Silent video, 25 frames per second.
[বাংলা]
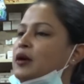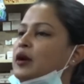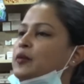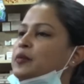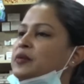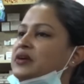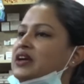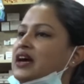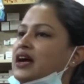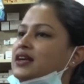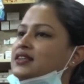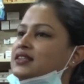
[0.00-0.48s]

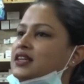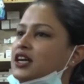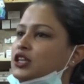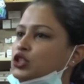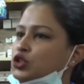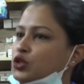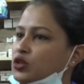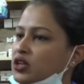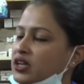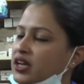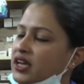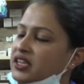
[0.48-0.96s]
এমআরপি কাটা
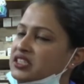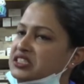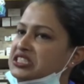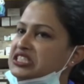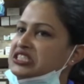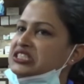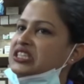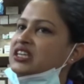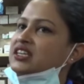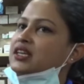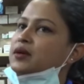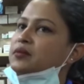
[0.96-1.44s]
আসলে এই
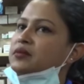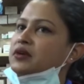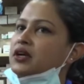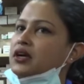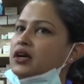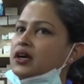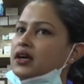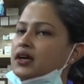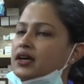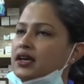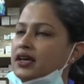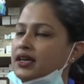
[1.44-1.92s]
জিনিসটা নিয়ে
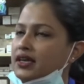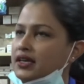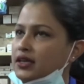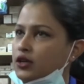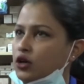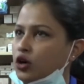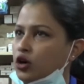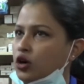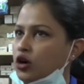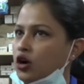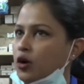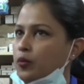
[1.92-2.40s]
আমরা
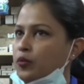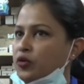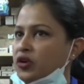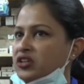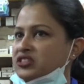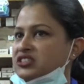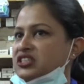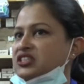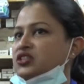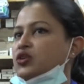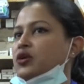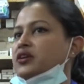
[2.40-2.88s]
এই
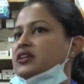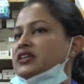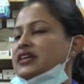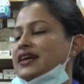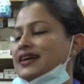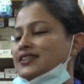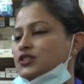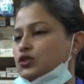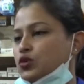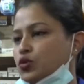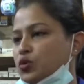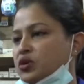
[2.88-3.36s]
অপরাধটা নিয়ে
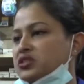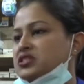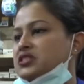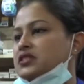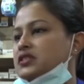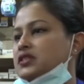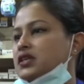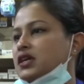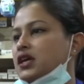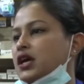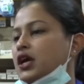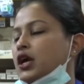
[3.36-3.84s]
অনেক কাজ
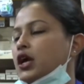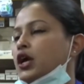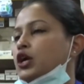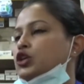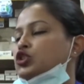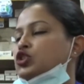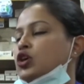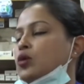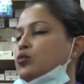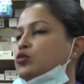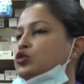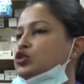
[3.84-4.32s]
করেছি
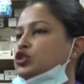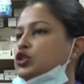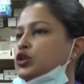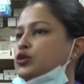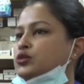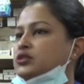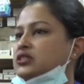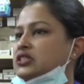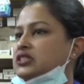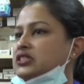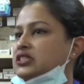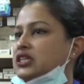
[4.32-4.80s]

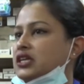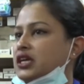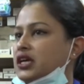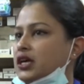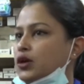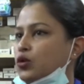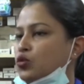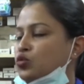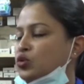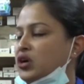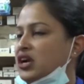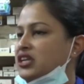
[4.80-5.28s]
সমস্যা হচ্ছে যে
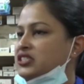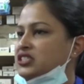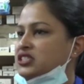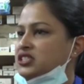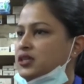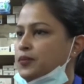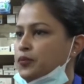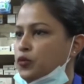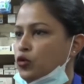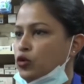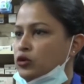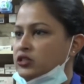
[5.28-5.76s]
ওনারা
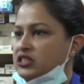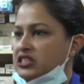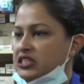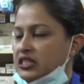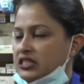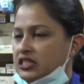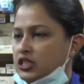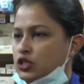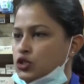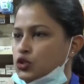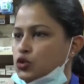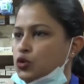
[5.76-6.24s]
যেটা
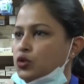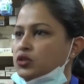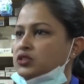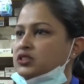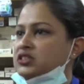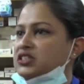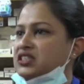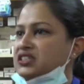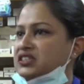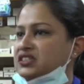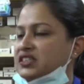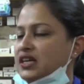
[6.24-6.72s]
বলছে যে
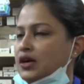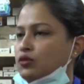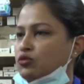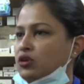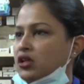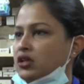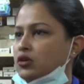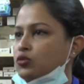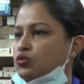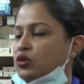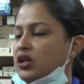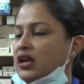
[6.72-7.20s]
সোর্সিংটা
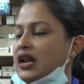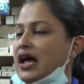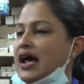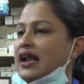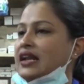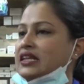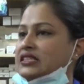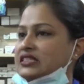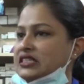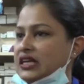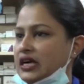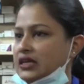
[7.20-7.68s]

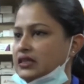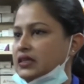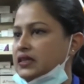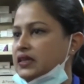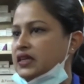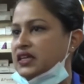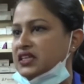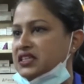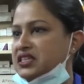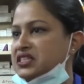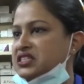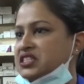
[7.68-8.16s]
ওনারা আরেক জায়গা
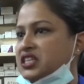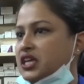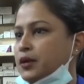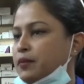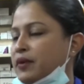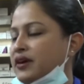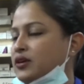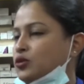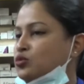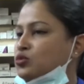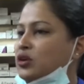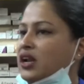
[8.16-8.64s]
থেকে
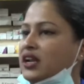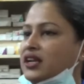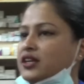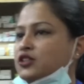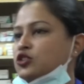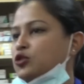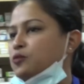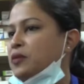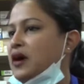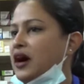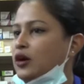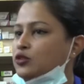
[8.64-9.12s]
এনেছে বাট
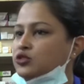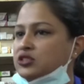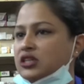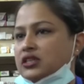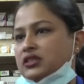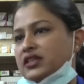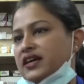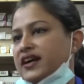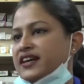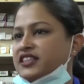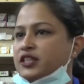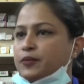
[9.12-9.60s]
ওনারা কিন্তু
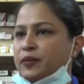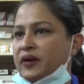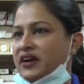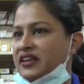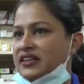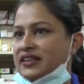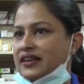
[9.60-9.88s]
ভাউচার দেখাতে